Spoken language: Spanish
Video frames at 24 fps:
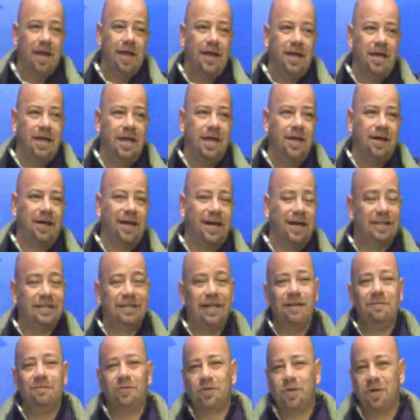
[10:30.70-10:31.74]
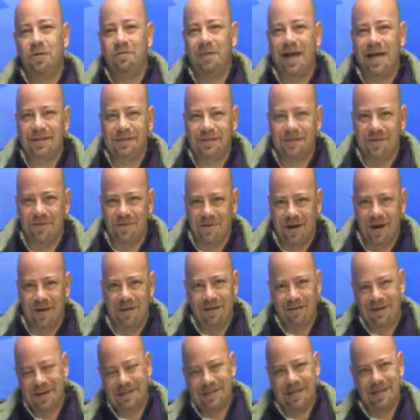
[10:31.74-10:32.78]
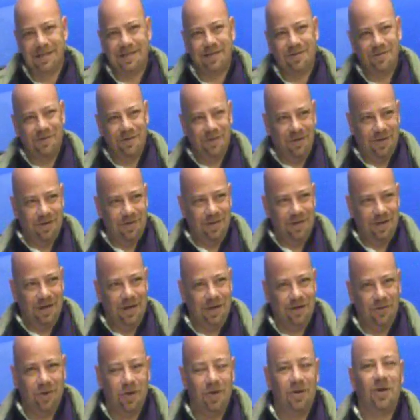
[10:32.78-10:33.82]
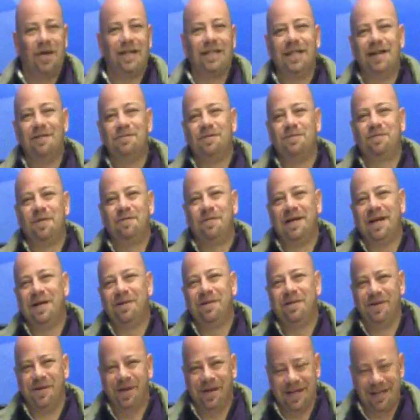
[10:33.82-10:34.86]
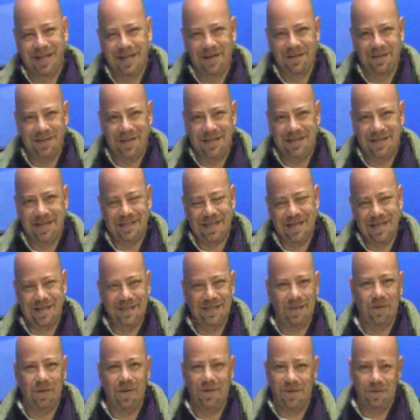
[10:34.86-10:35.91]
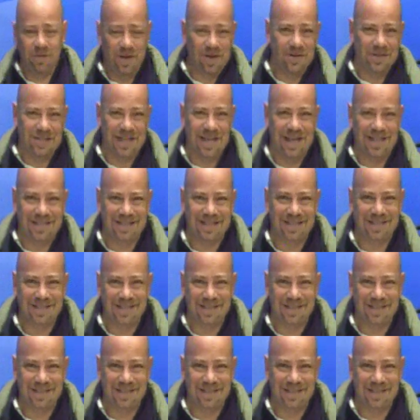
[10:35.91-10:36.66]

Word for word: Y regresaremos con más, con Claudia Vázquez, con eh, todo lo que tenemos preparado de ORT Noticias en este jueves. Buenos días.